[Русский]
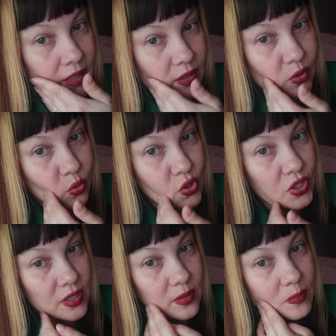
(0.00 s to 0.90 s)
к той
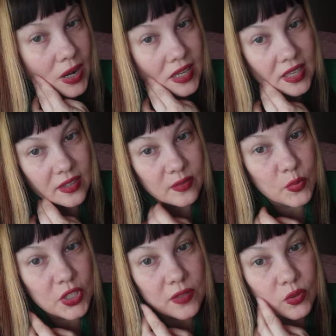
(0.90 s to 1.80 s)
же магии,
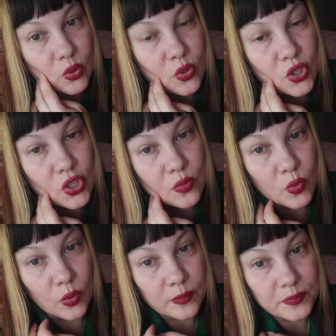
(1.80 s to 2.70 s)
вообще вот хоть
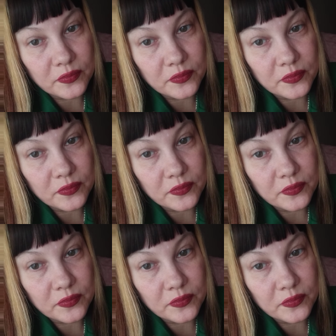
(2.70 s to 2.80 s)
чему